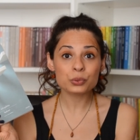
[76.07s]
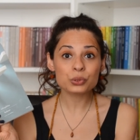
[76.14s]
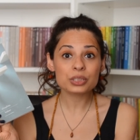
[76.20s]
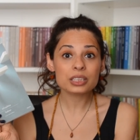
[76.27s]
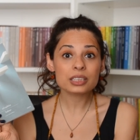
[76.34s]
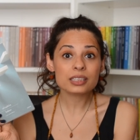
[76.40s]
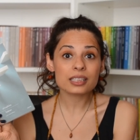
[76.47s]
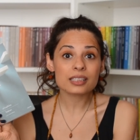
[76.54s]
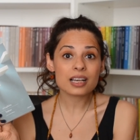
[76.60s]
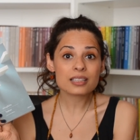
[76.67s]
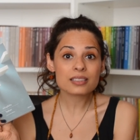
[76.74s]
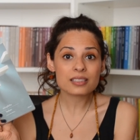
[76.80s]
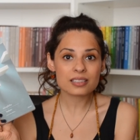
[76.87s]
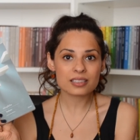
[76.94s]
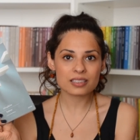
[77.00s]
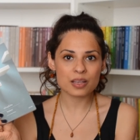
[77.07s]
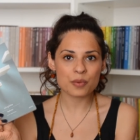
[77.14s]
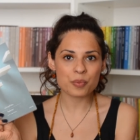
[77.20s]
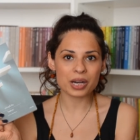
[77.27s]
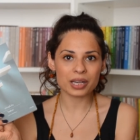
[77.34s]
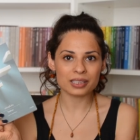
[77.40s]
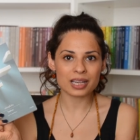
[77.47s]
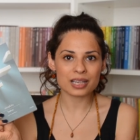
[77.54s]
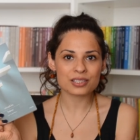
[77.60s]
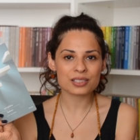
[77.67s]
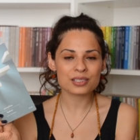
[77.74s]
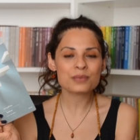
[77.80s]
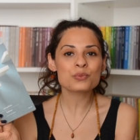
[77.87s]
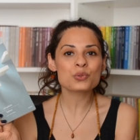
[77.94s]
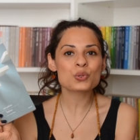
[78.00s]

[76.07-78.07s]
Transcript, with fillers: Bunları neden sizinle paylaştım?